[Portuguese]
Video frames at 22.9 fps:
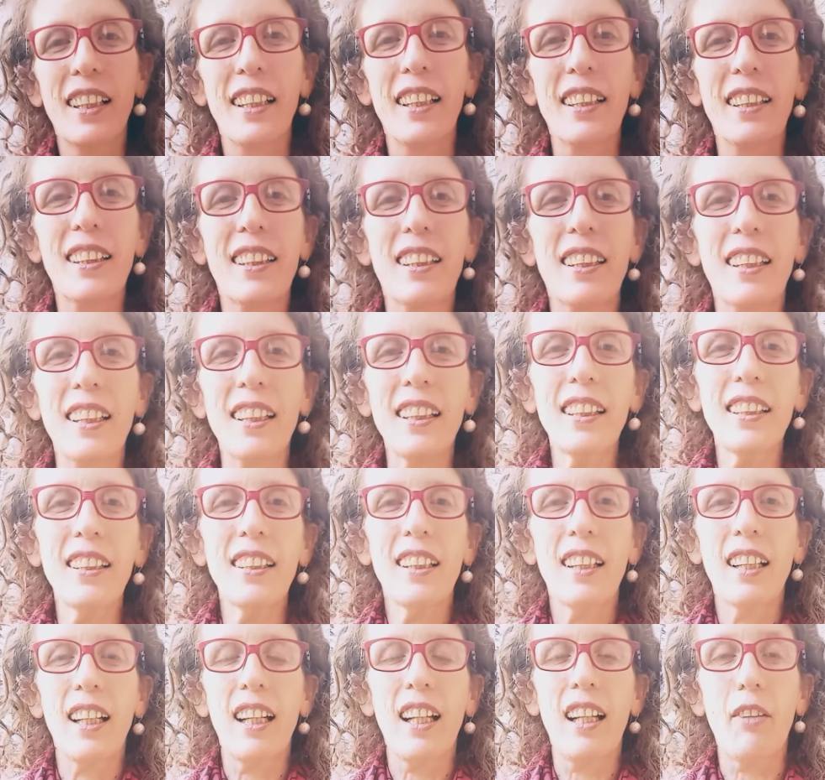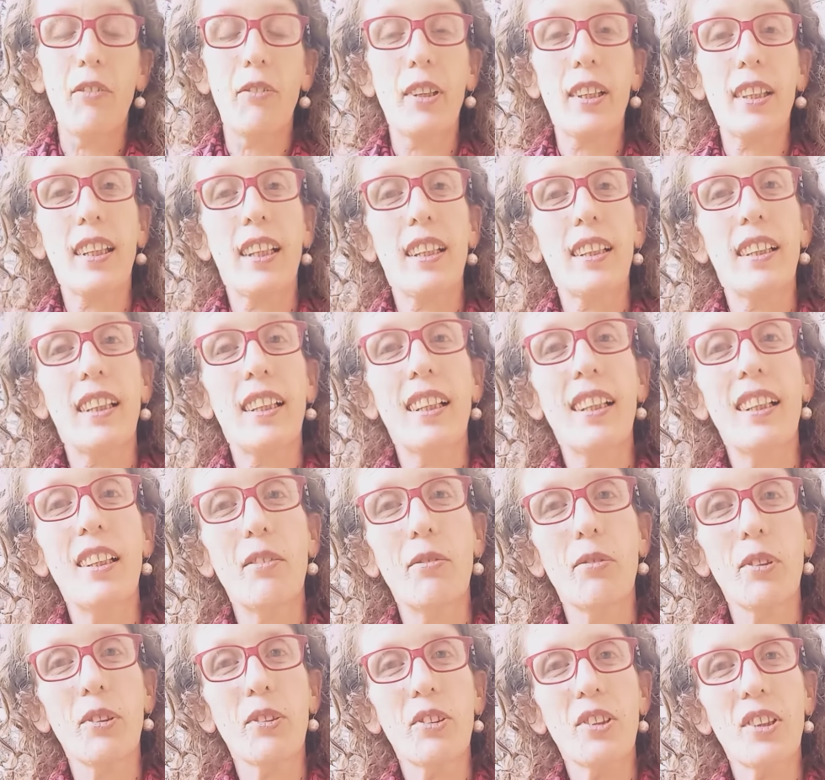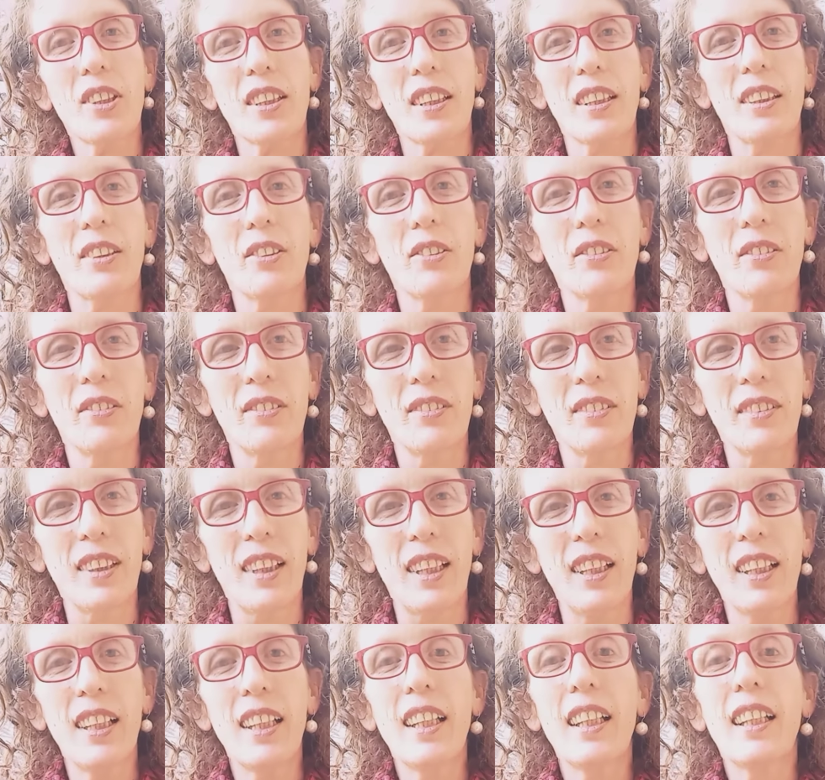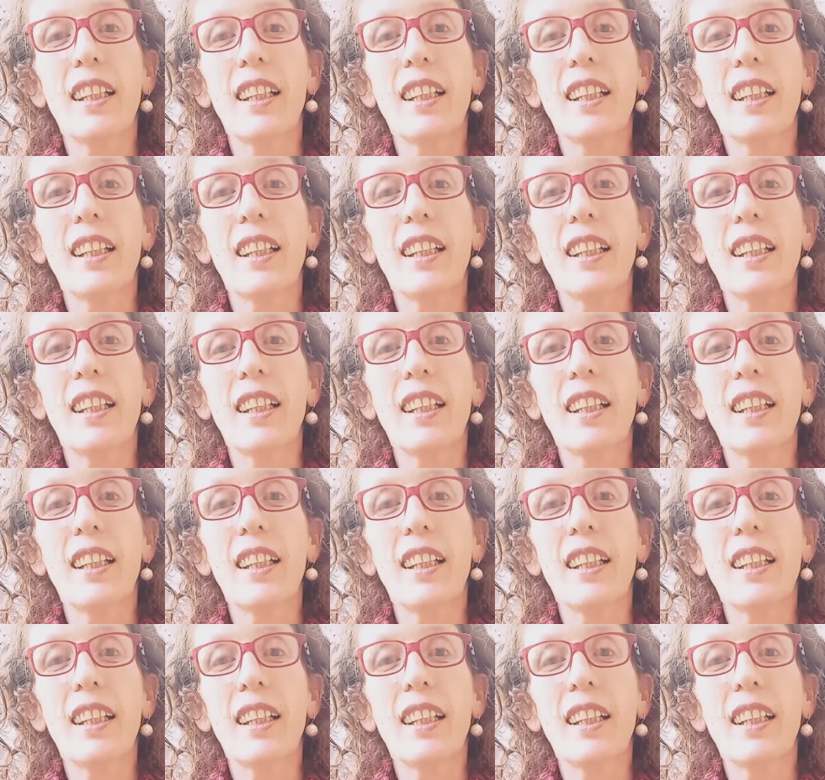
e sim a verdadeira revolução, né?